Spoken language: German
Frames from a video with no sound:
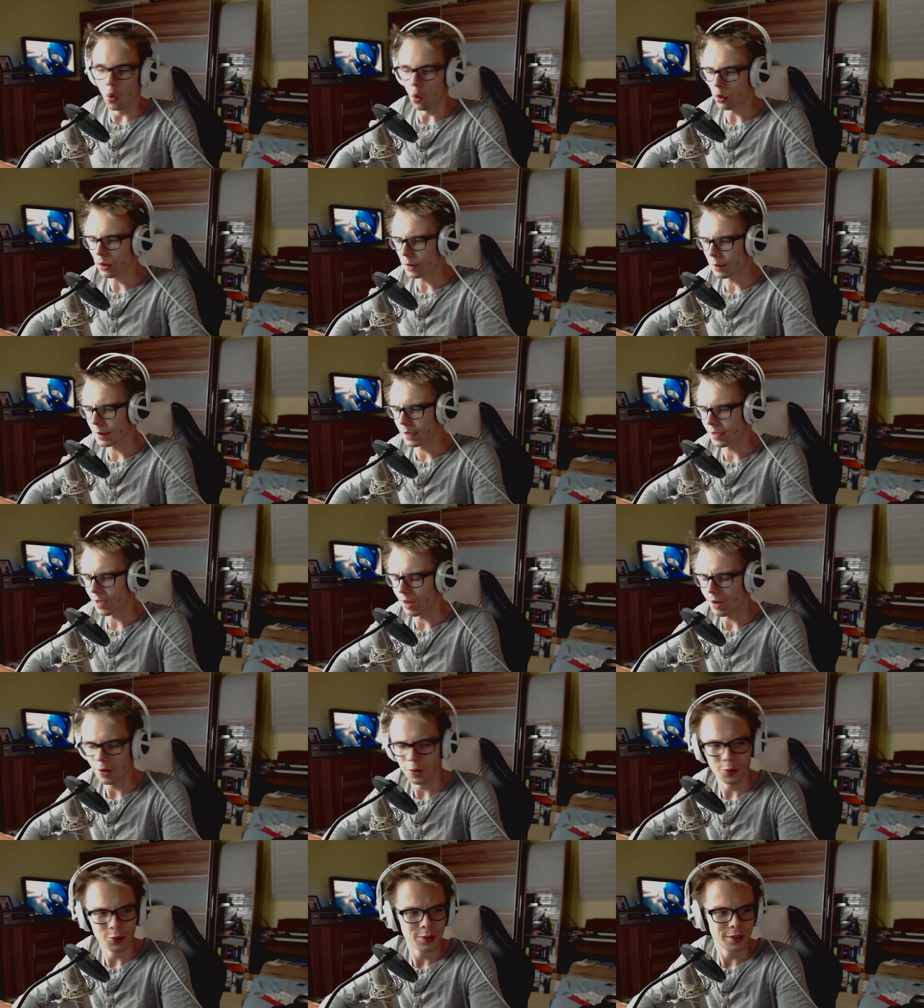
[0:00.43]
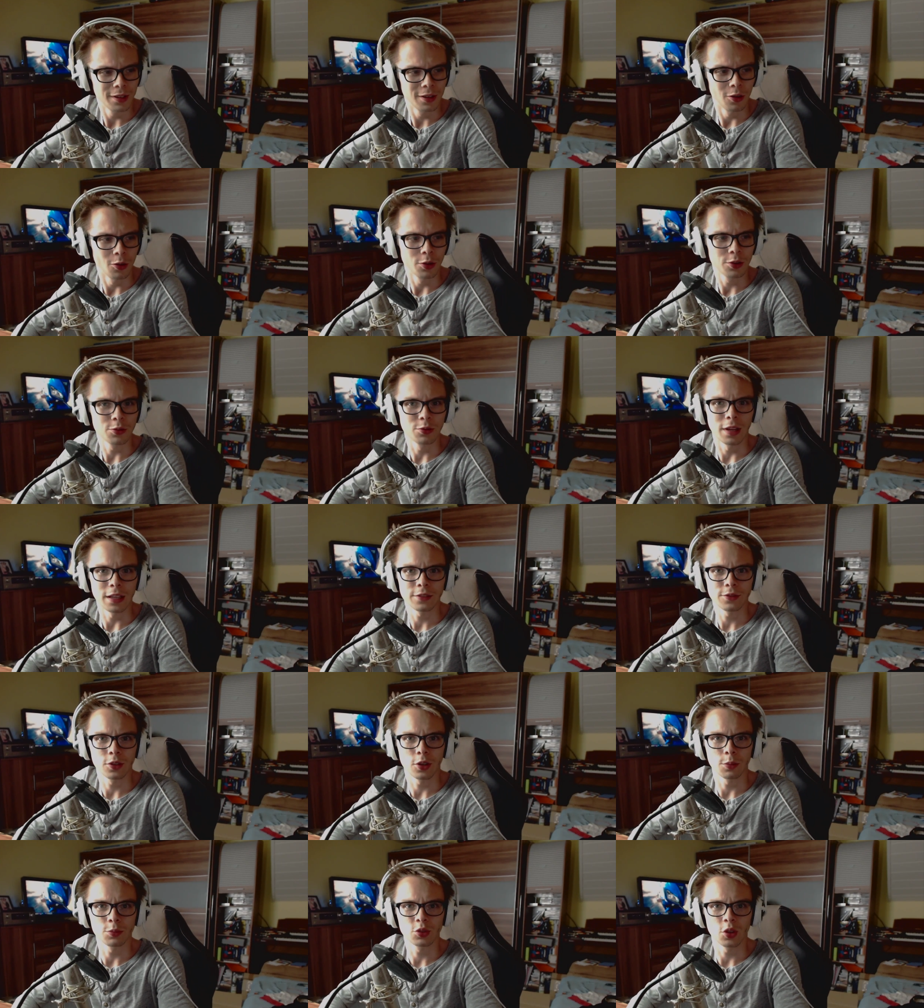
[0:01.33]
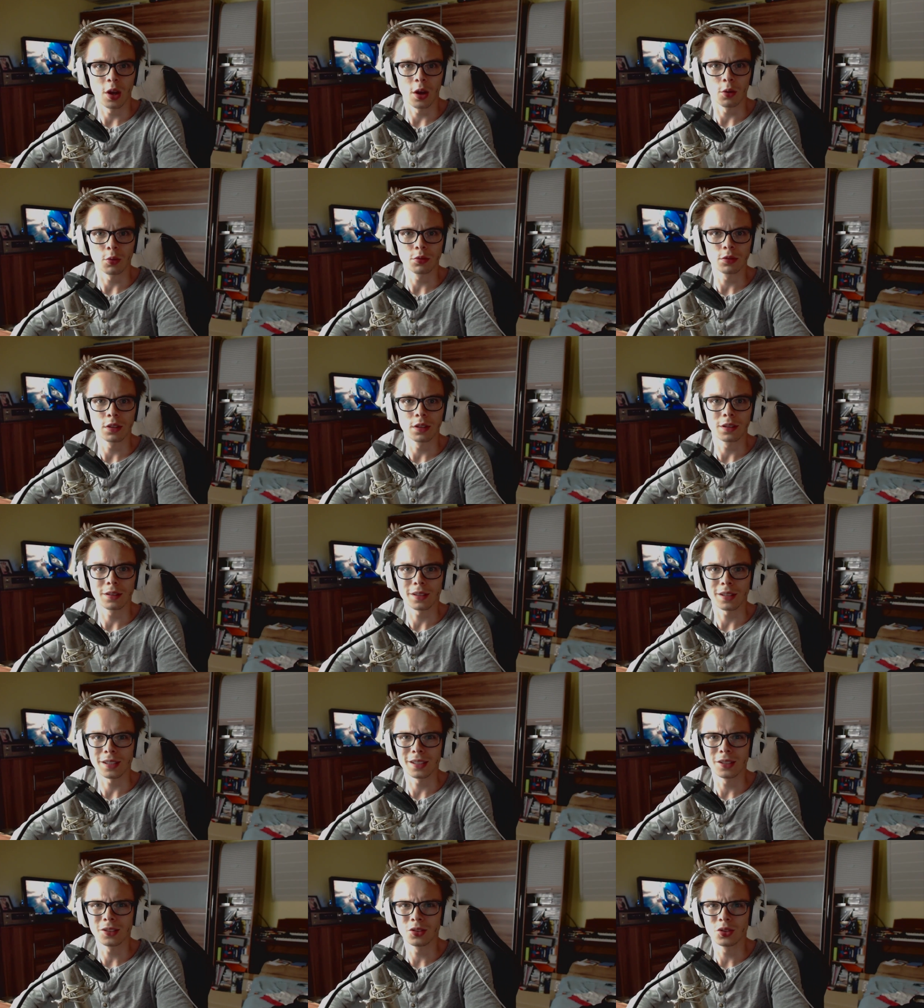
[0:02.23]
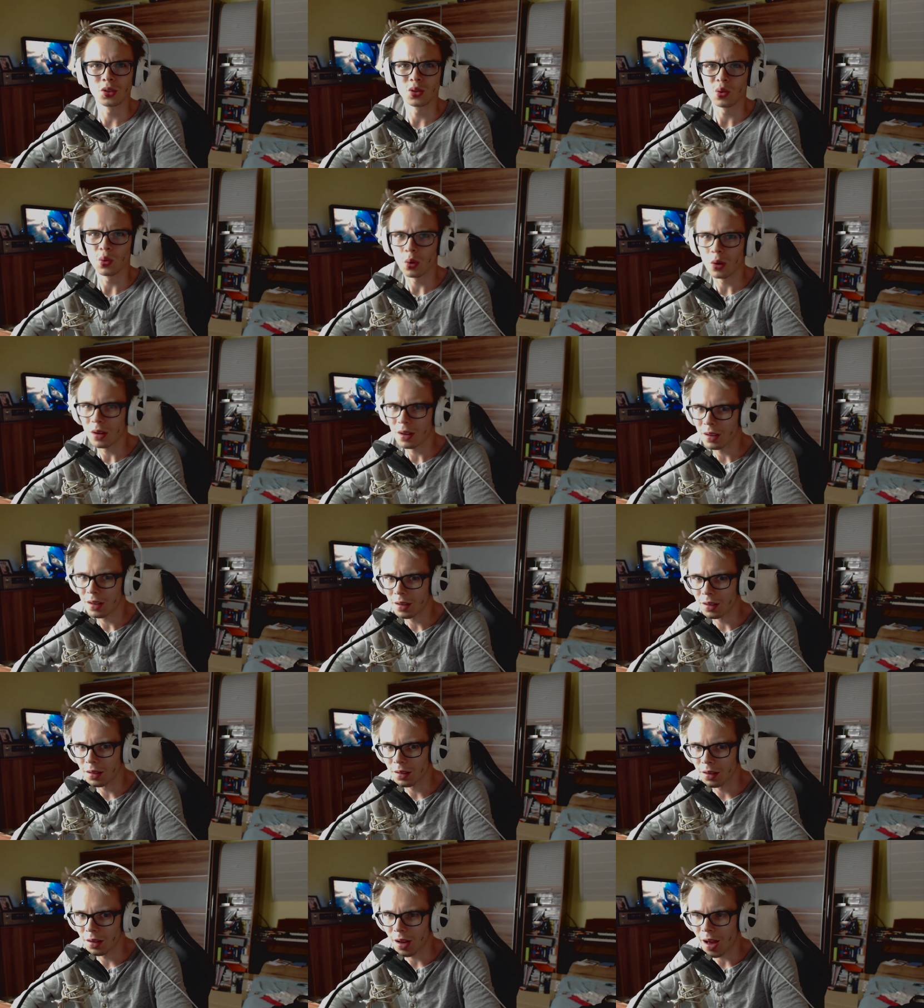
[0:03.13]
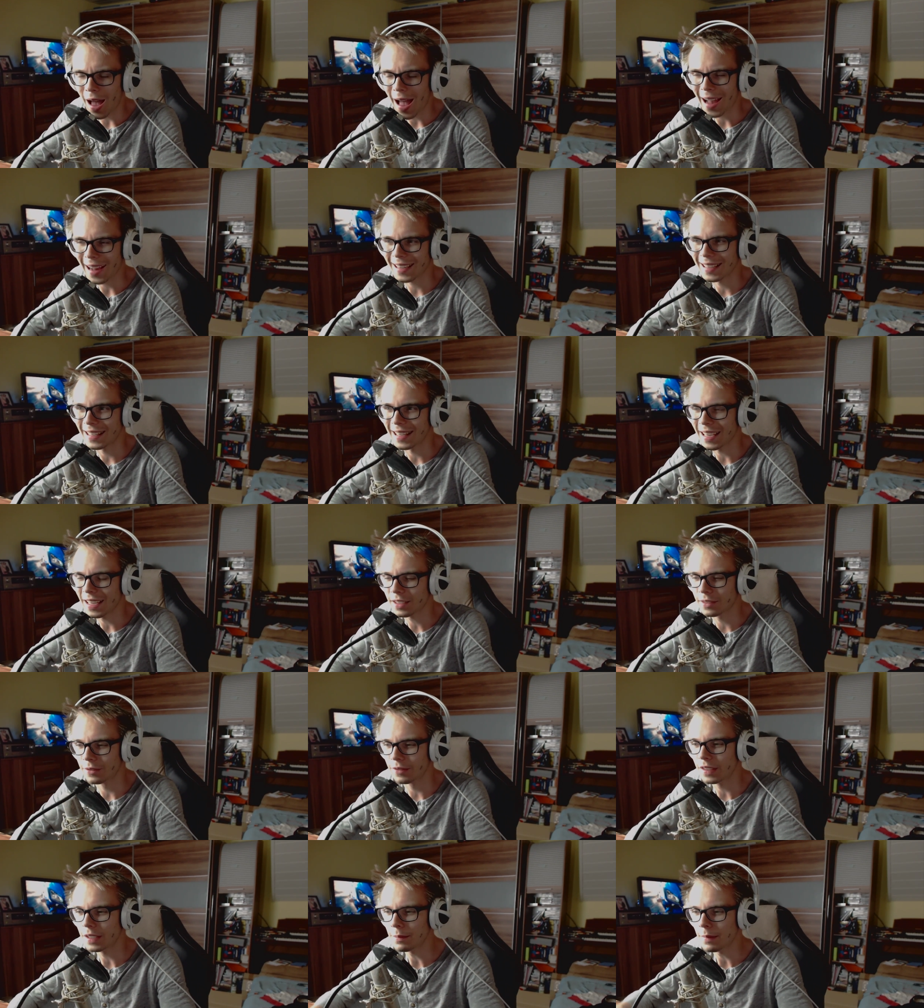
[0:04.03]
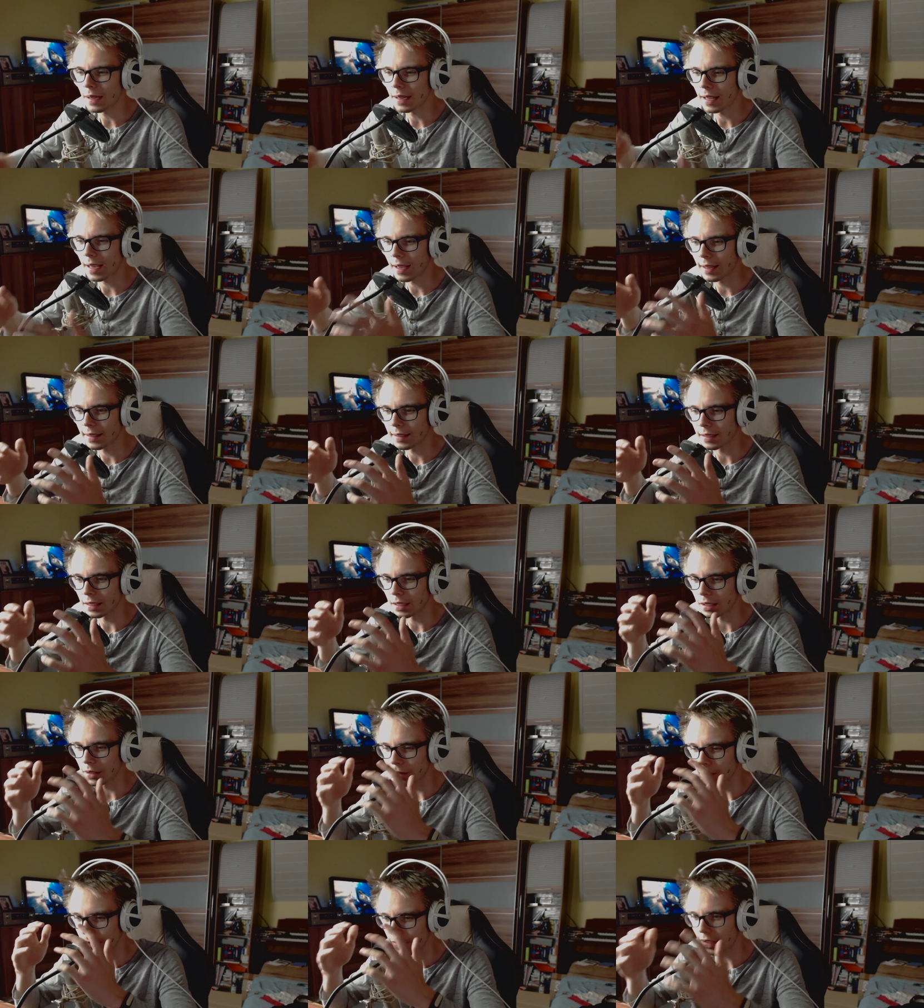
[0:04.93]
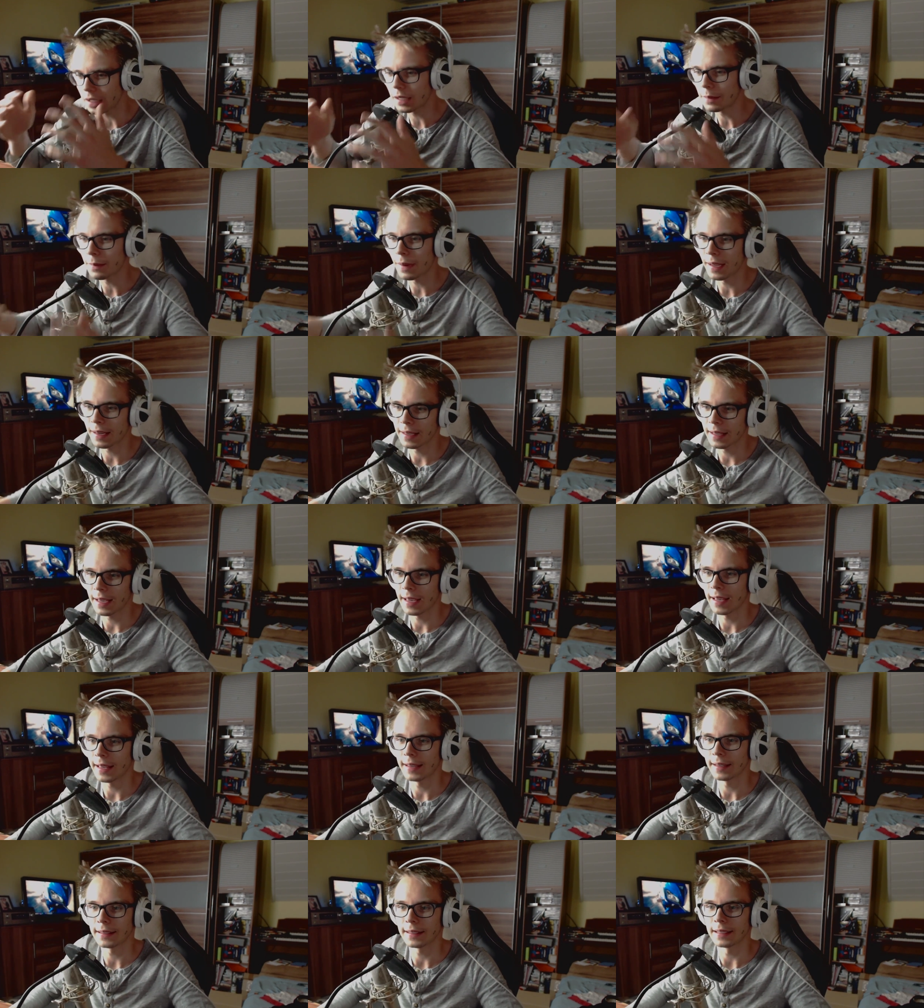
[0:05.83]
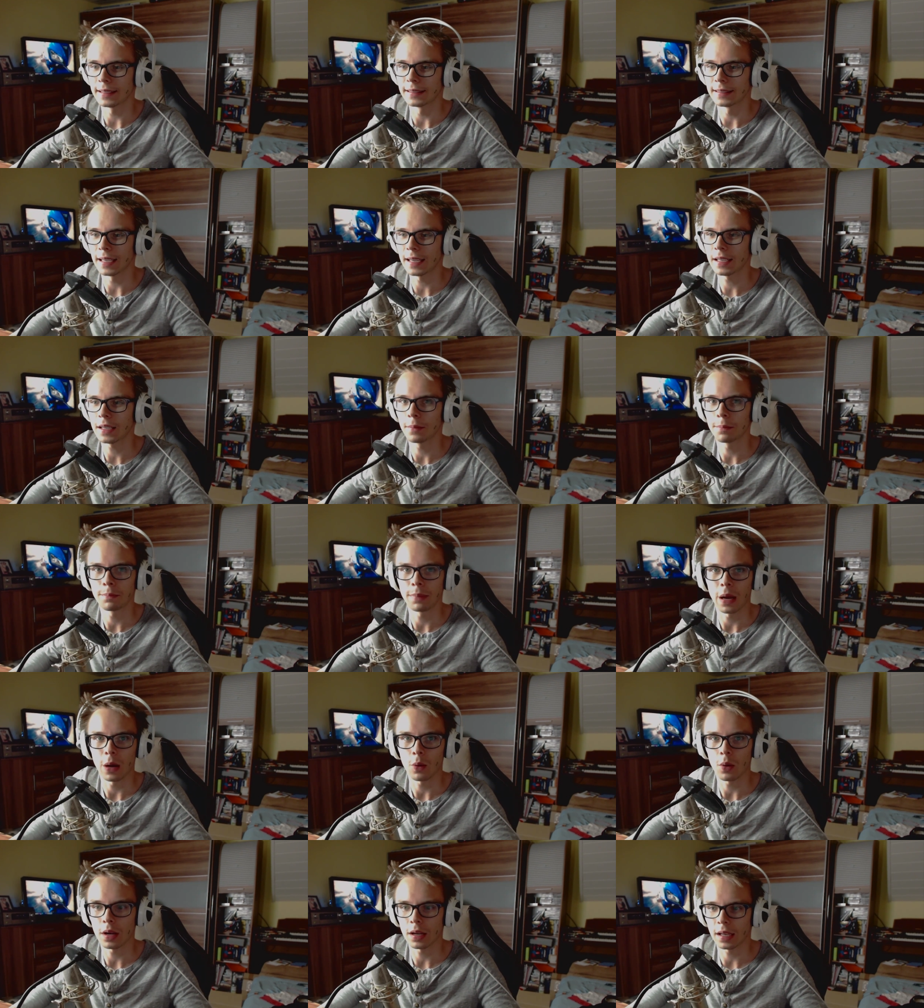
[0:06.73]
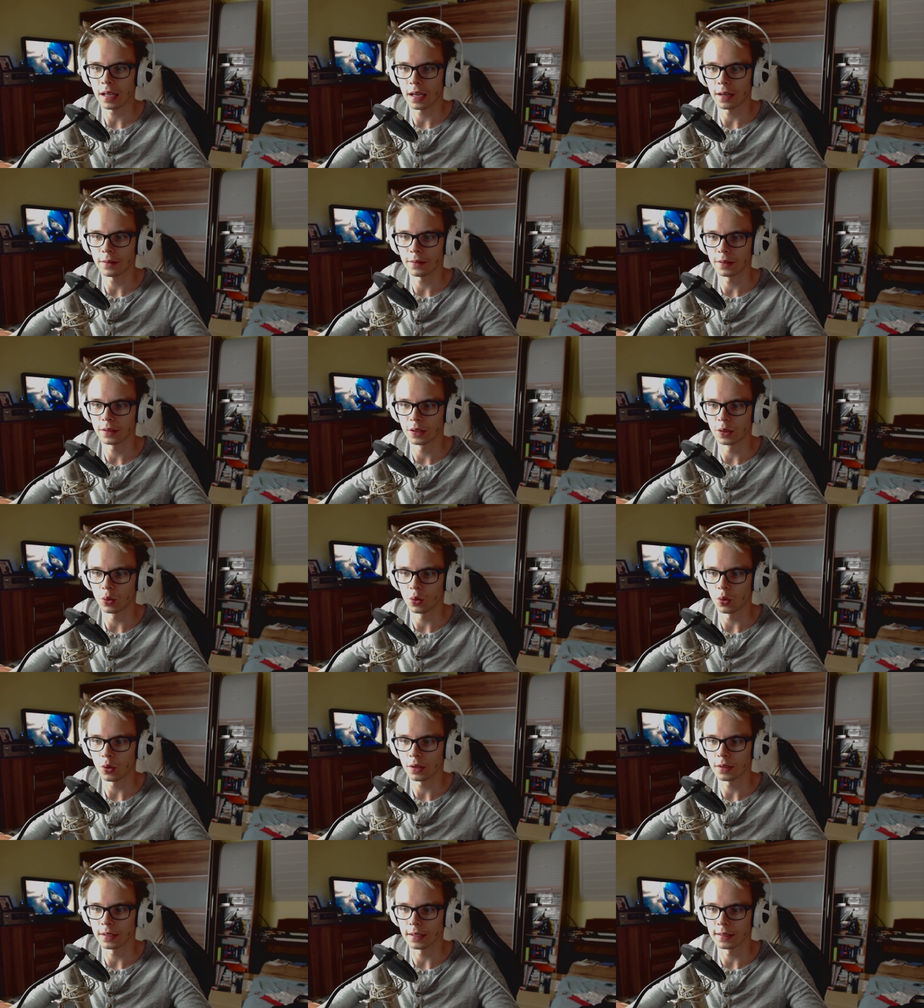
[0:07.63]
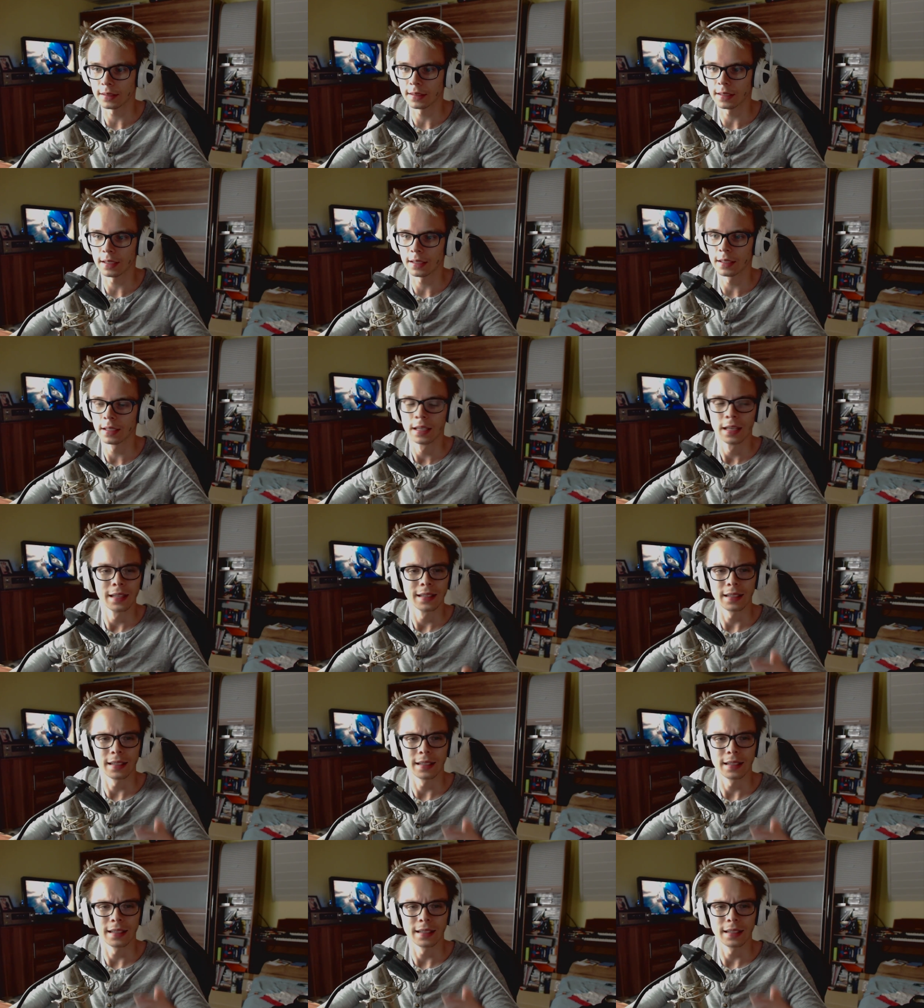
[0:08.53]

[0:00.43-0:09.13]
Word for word: Und damit Hallöchen Leute und herzlich willkommen zu einer Runde Crisio äh, erklärt, wie man endlich, wie man endlich seine Powerkraft zurücksetzen kann.